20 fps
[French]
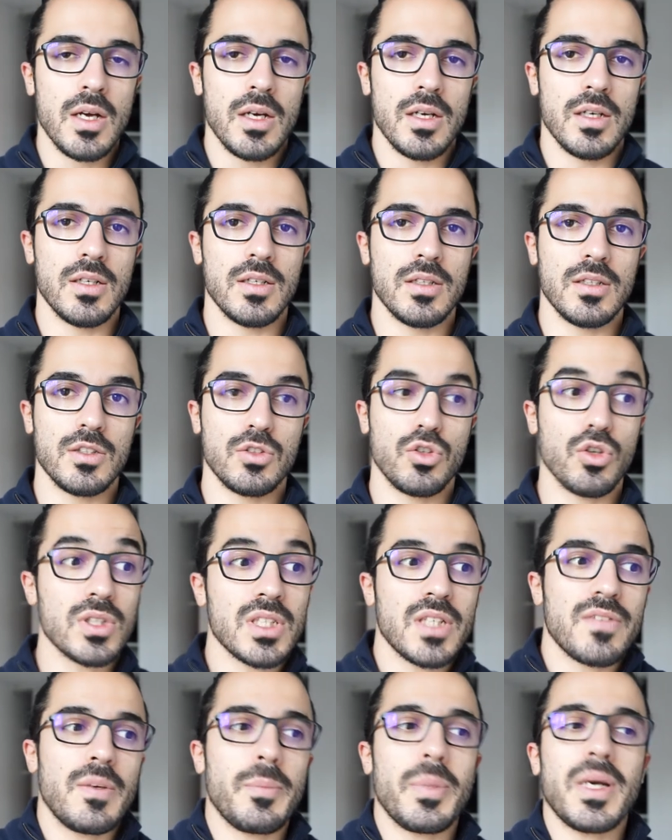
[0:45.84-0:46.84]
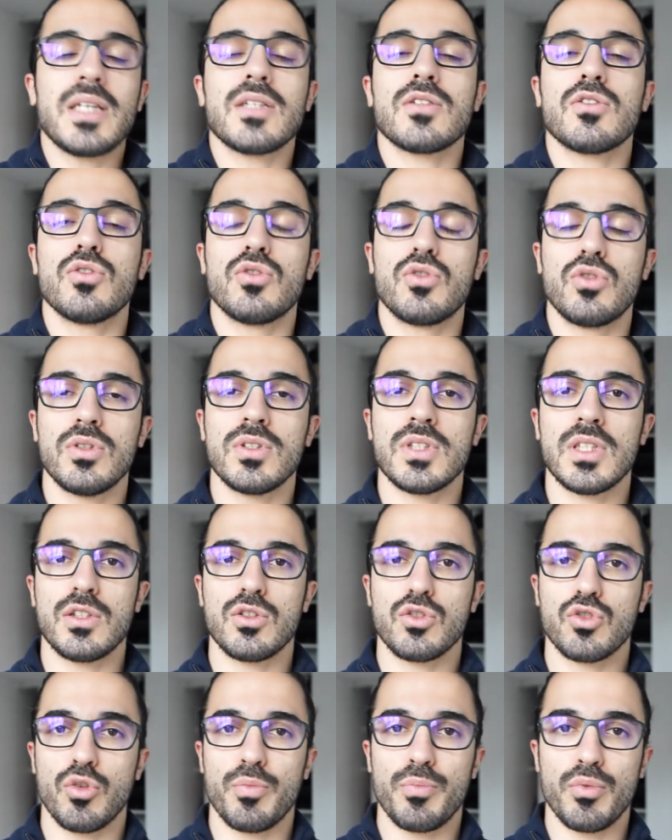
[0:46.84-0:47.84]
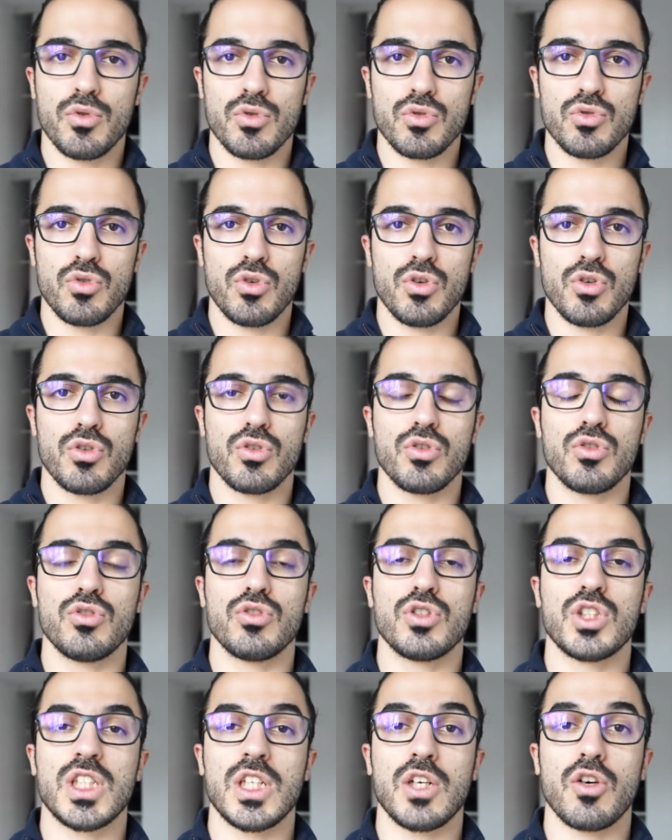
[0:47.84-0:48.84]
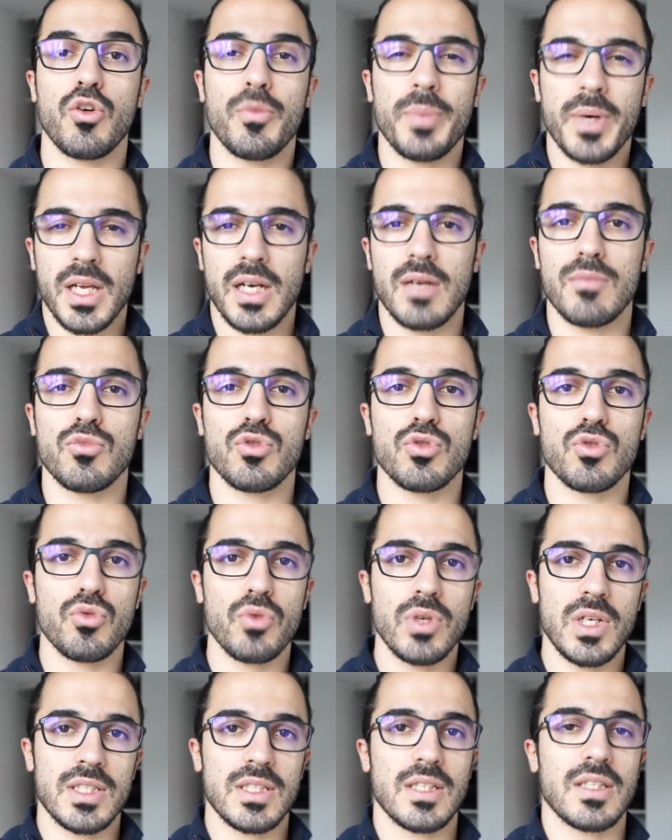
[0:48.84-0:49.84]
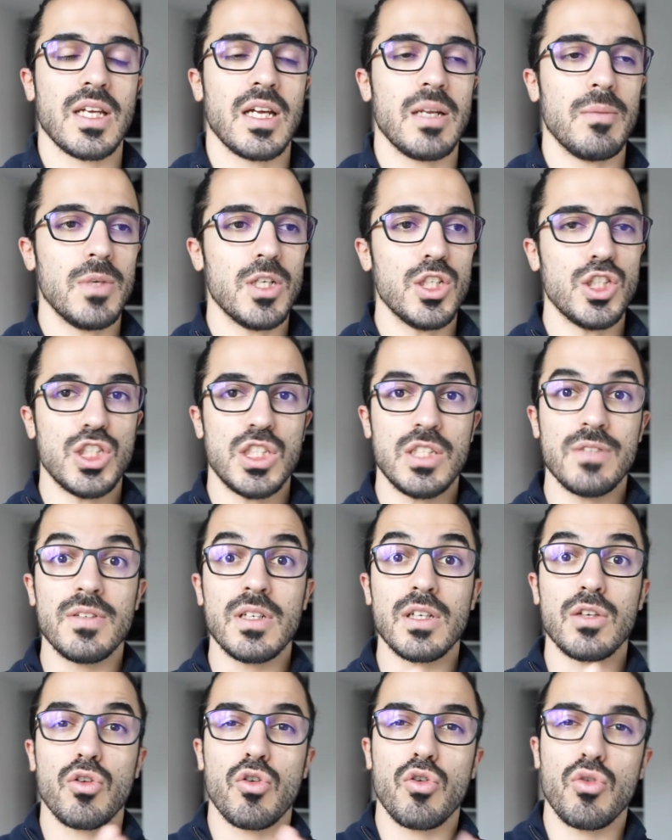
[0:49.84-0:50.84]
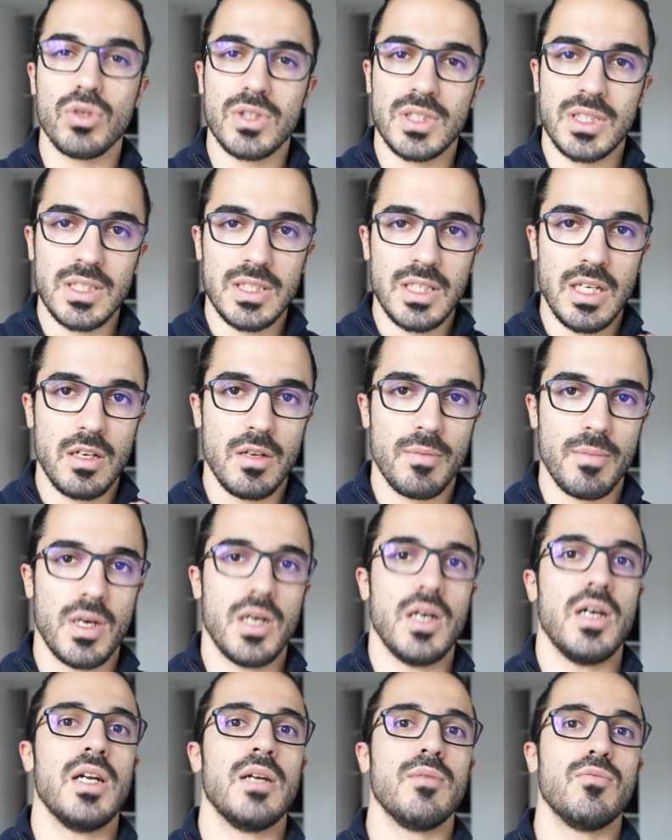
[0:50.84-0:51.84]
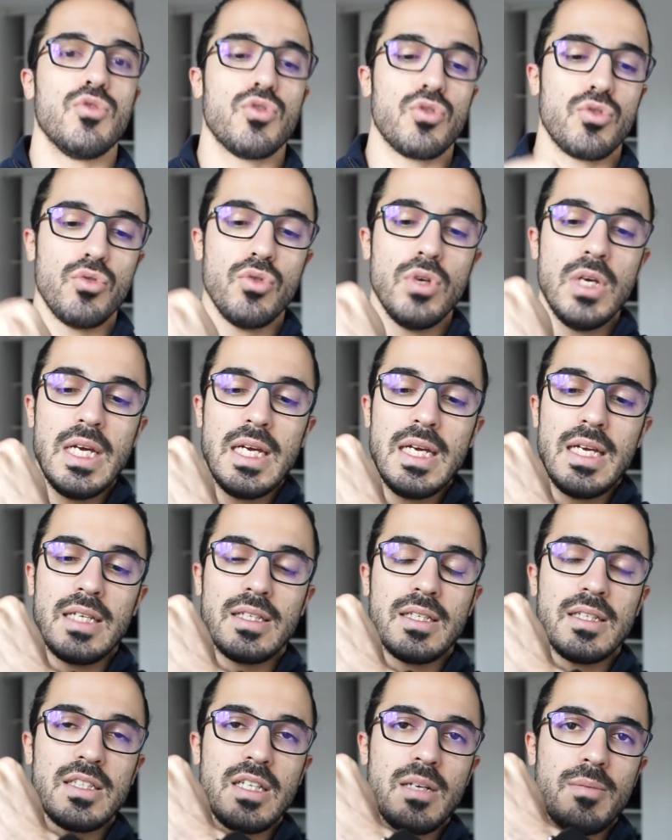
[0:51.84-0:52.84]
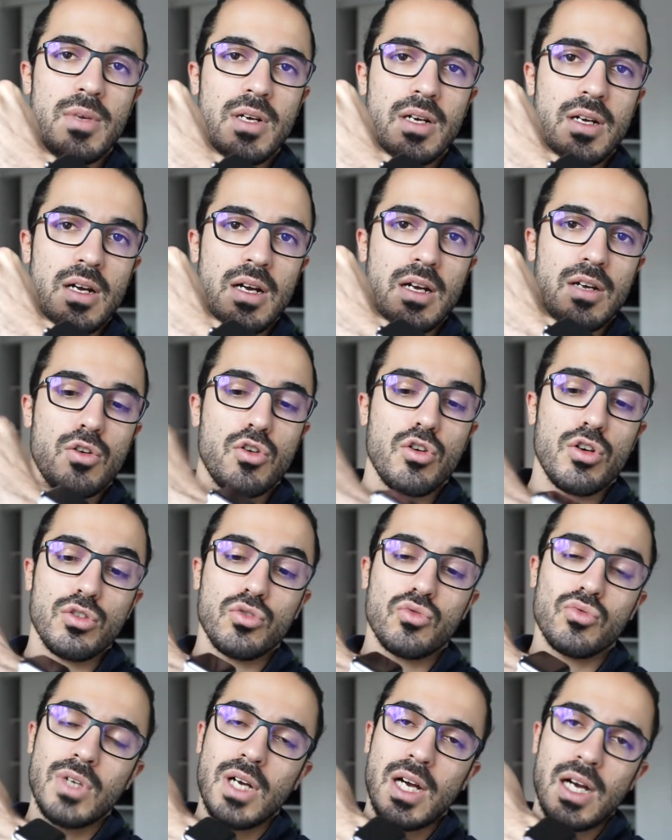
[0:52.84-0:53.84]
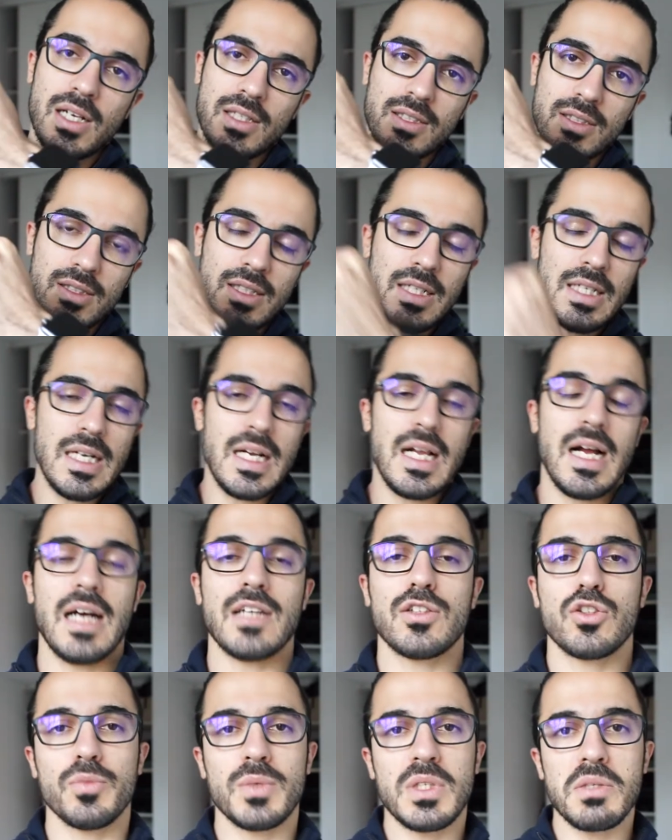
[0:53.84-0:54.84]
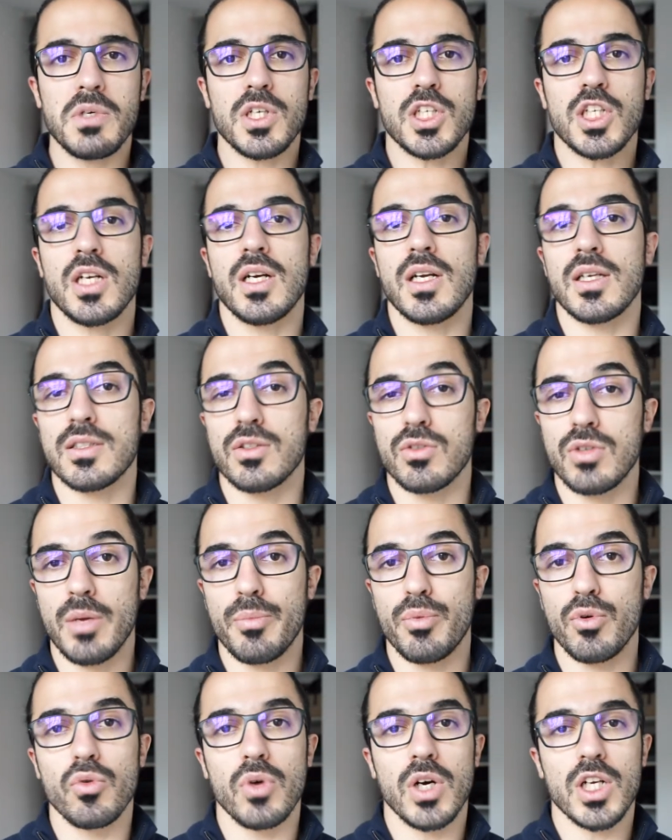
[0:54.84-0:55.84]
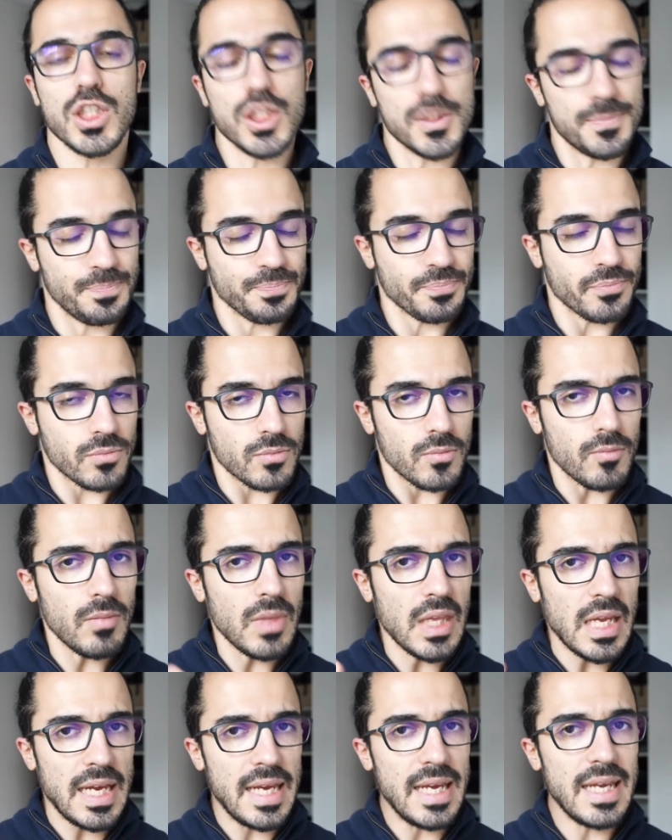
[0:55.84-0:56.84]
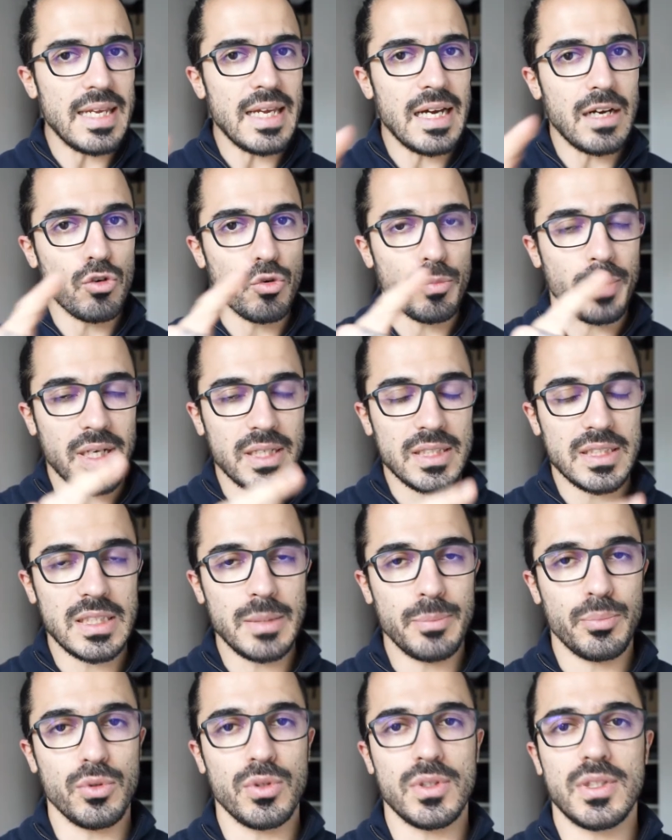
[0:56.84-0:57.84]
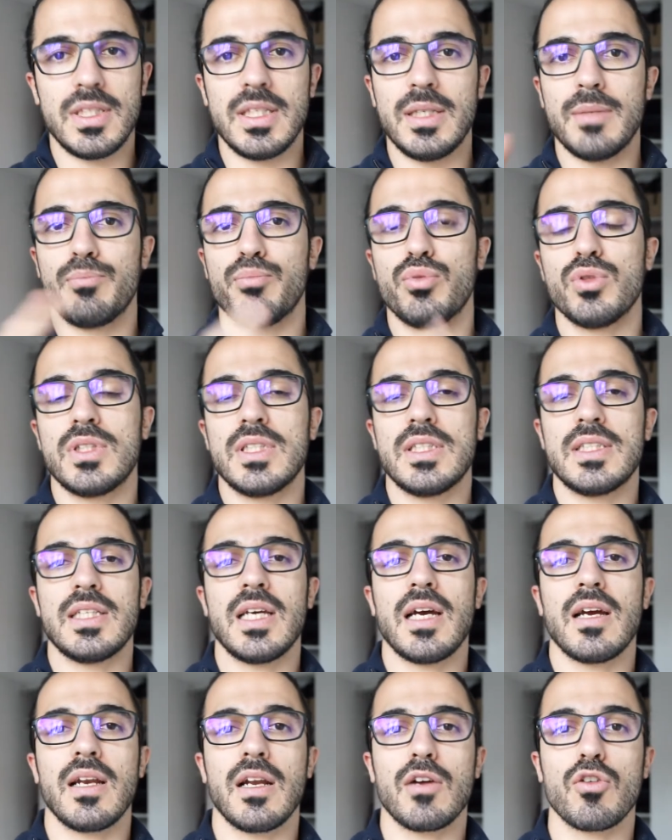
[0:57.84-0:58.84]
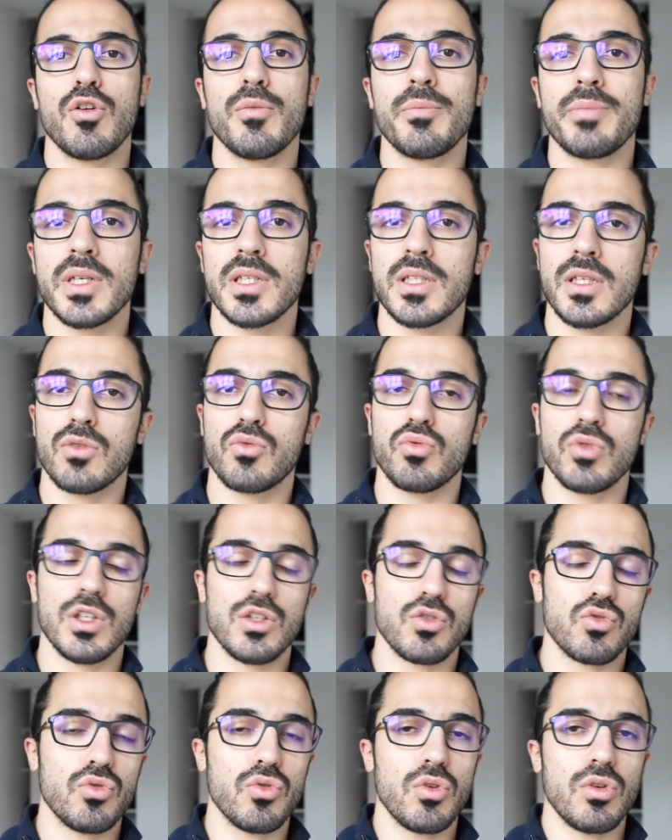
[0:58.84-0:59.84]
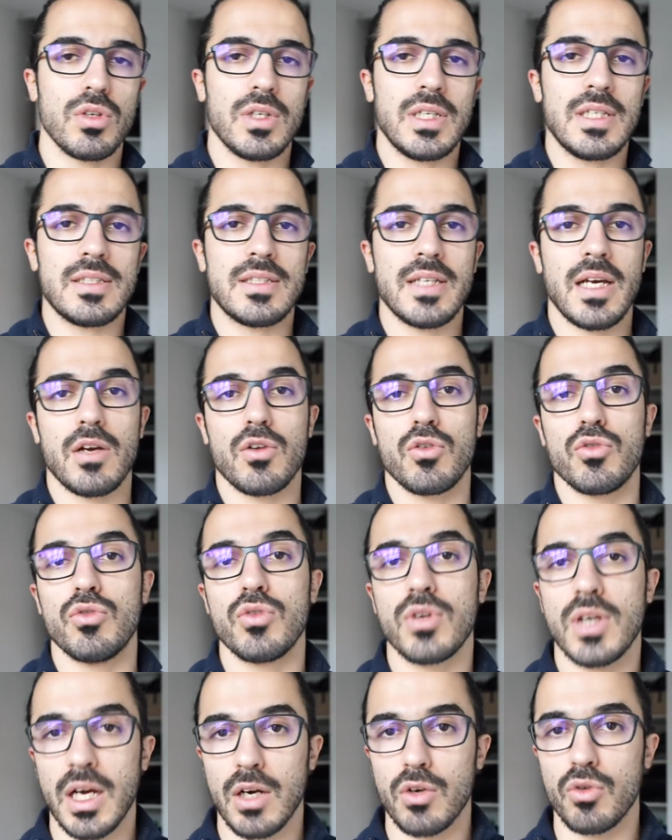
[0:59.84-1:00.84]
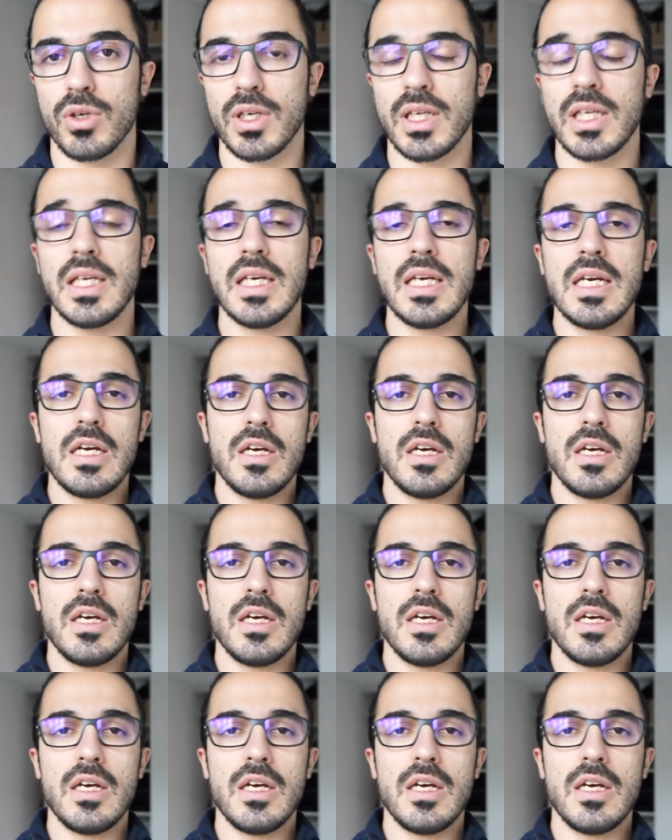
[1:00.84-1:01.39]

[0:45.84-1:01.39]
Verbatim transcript: Euh, donc ça fait presque 2 ans jour pour jour que j'ai repris la muscu et les entraînements. J'y vais quotidiennement à la muscu, essentiellement à cause ou grâce à ce petit machin là, c'est une Apple Watch et il y a le principe des petits cercles à compléter tous les jours, les cercles de calories.